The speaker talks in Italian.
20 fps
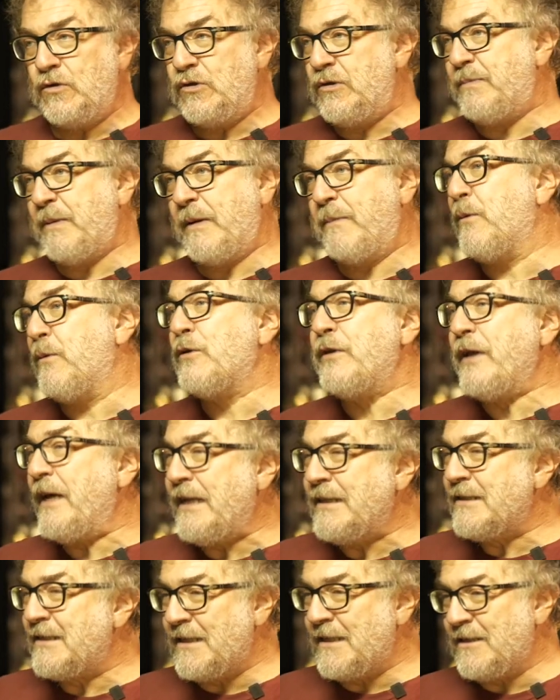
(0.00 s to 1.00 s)
di
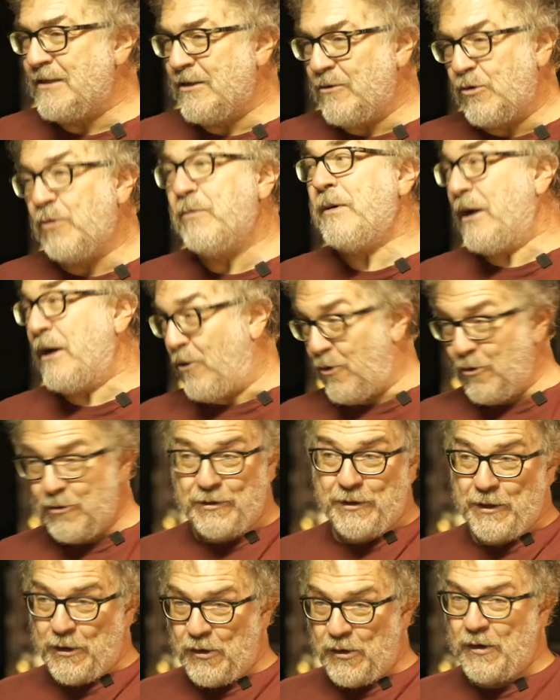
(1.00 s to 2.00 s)
prepotenza, diciamo, come
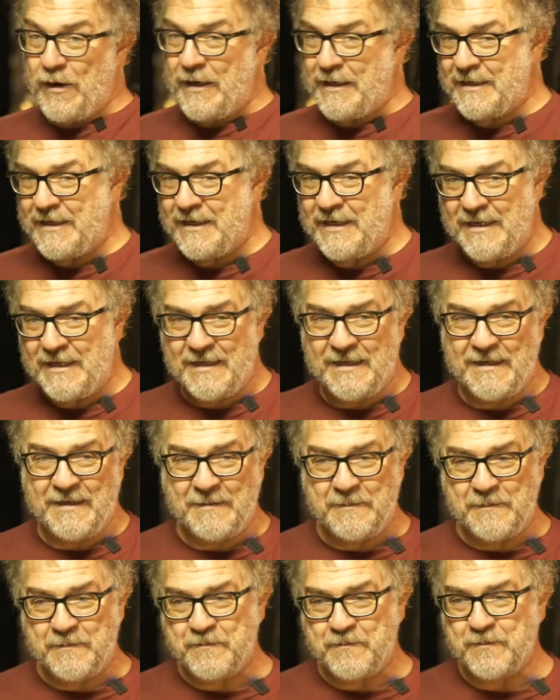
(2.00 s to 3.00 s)
racconterò anche
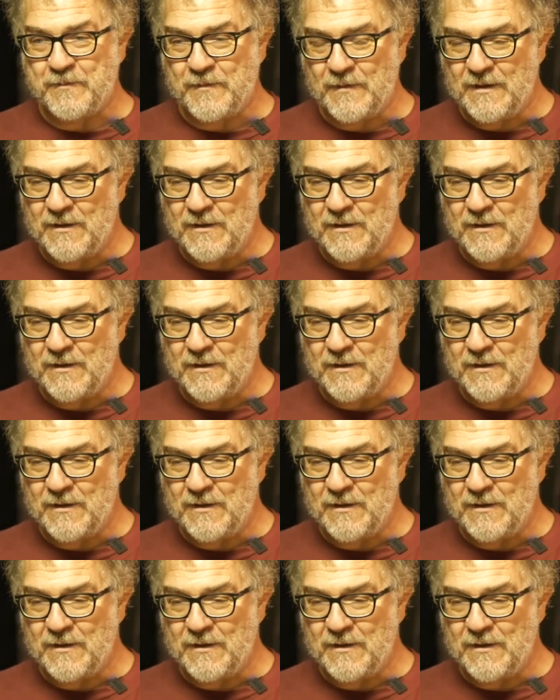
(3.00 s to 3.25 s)
mm,